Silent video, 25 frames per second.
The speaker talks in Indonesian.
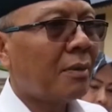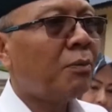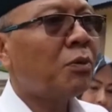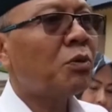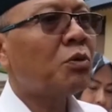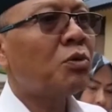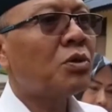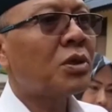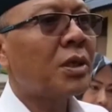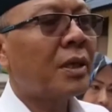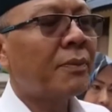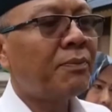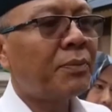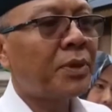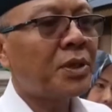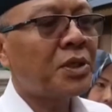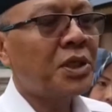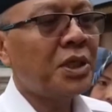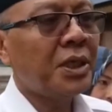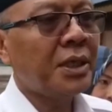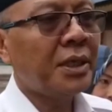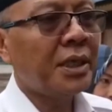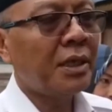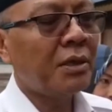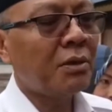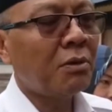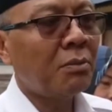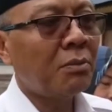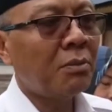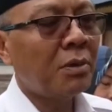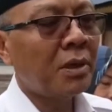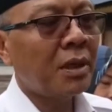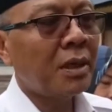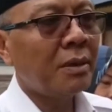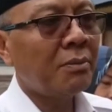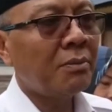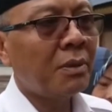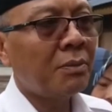keputusan Presiden
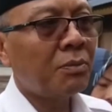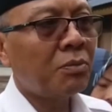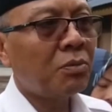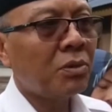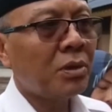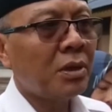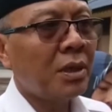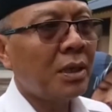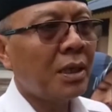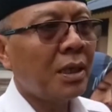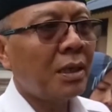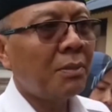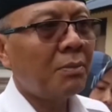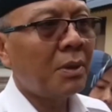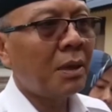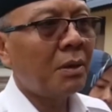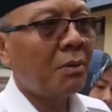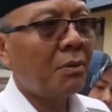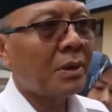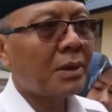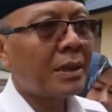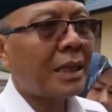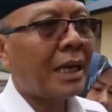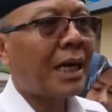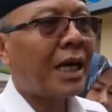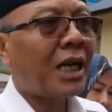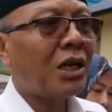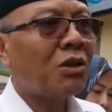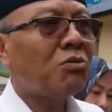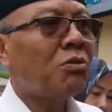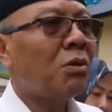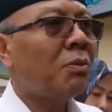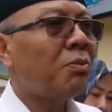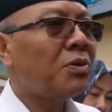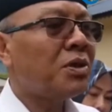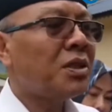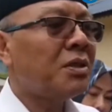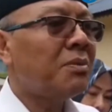nomor 53 bahwa tanggal
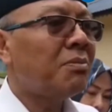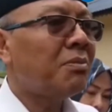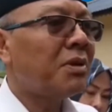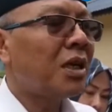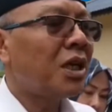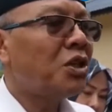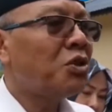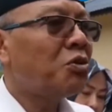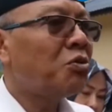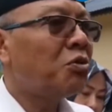29